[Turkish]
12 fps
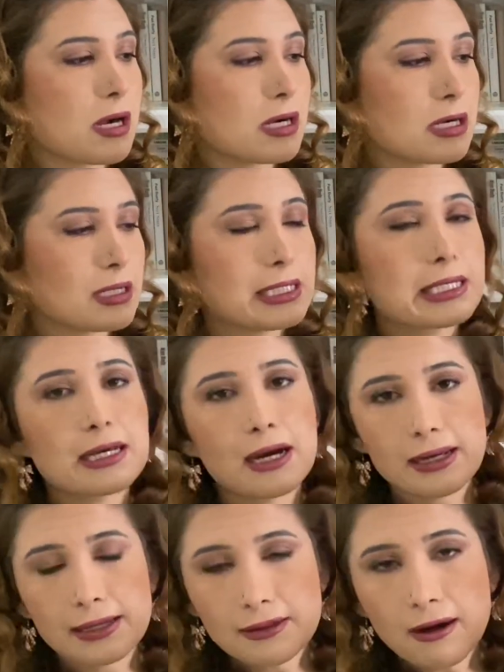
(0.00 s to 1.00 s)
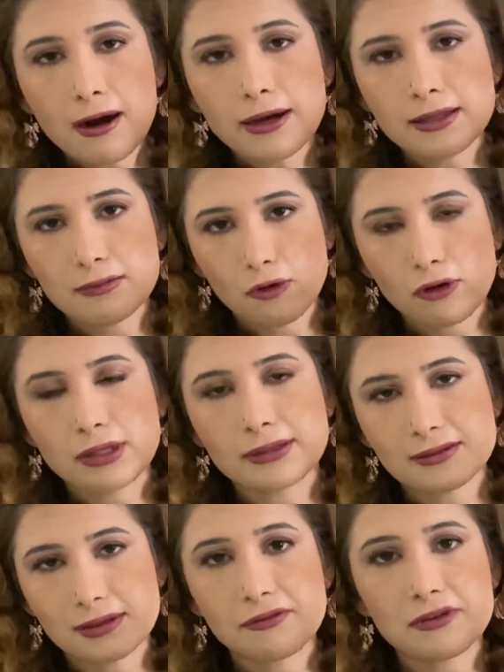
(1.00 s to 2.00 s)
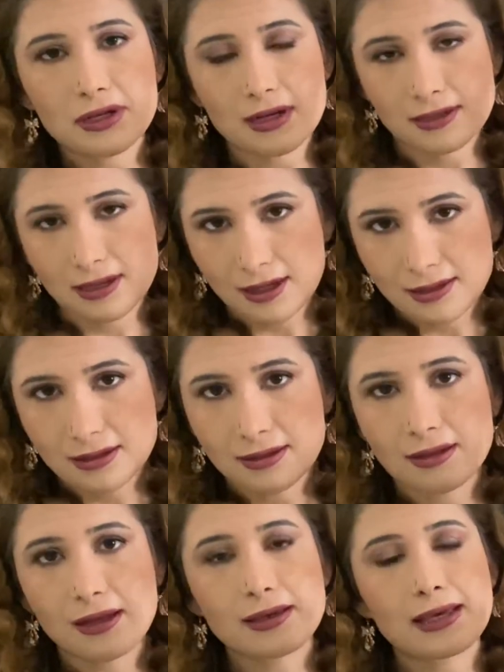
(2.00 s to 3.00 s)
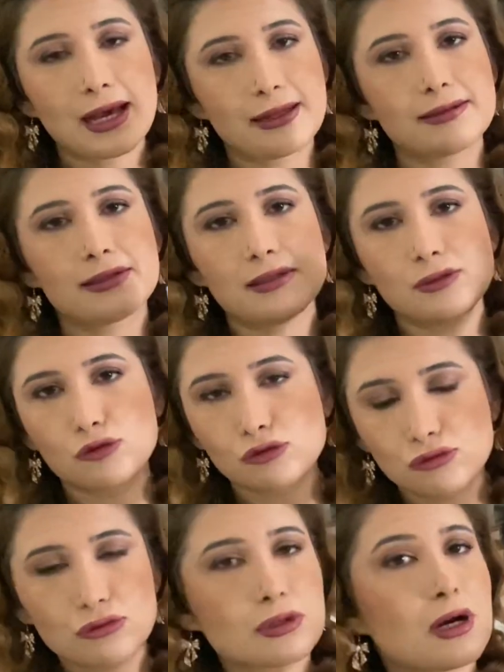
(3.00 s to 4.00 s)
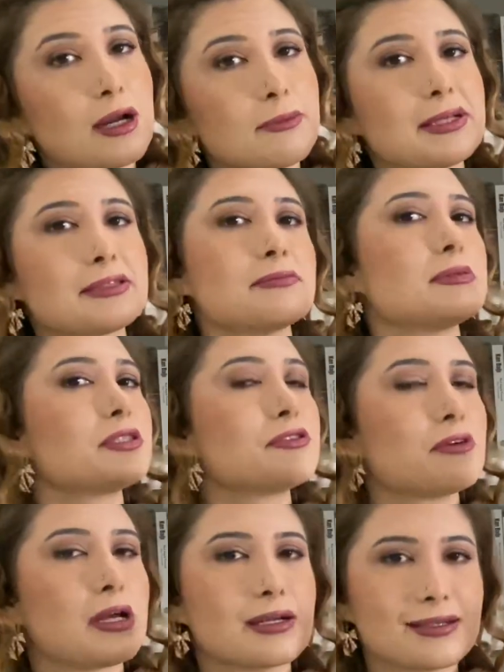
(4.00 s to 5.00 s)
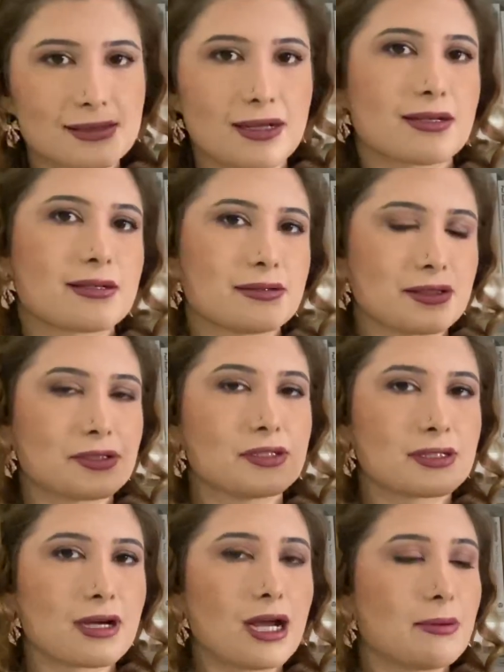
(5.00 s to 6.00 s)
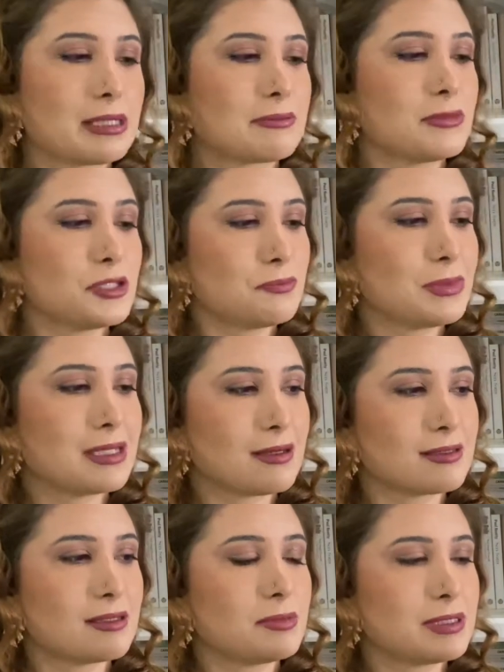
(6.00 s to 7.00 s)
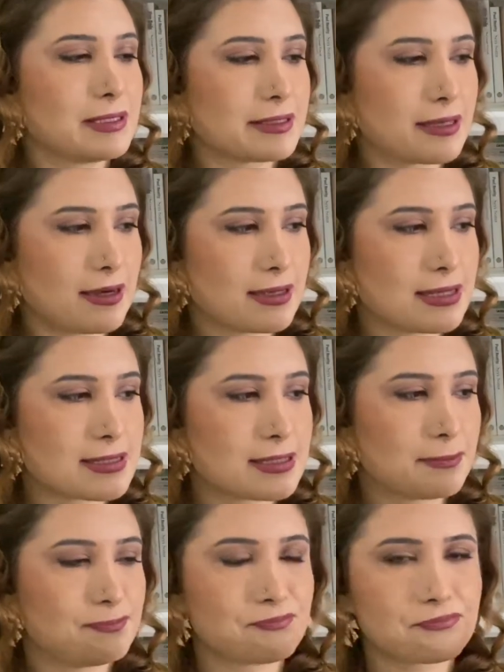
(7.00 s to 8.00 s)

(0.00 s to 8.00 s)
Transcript: Ee, Hikayede aynı böyle trafik kazasında kendi yüzünü kaybetmiş ve kız arkadaşını kaybetmiş bir adamın hikayesi.